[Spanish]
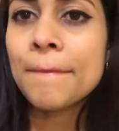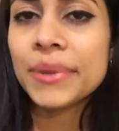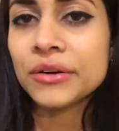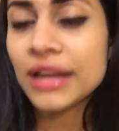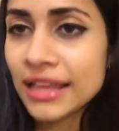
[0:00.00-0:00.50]

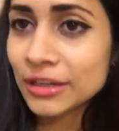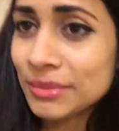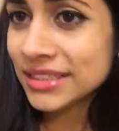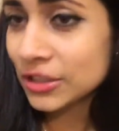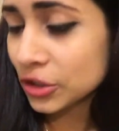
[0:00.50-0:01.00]
Pero nada, no
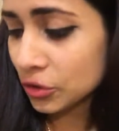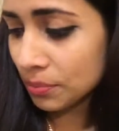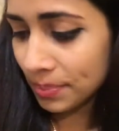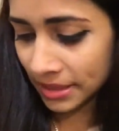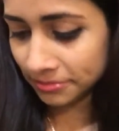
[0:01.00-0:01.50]
me salió
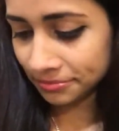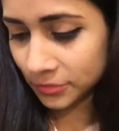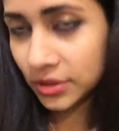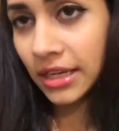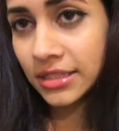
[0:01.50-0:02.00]
ningún plan.
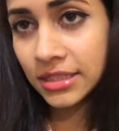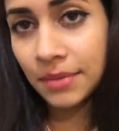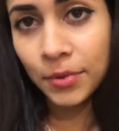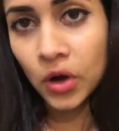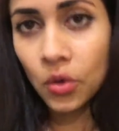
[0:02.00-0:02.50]
O sea,
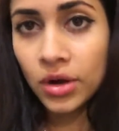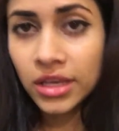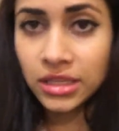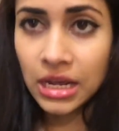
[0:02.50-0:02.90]
sí, pero ahora y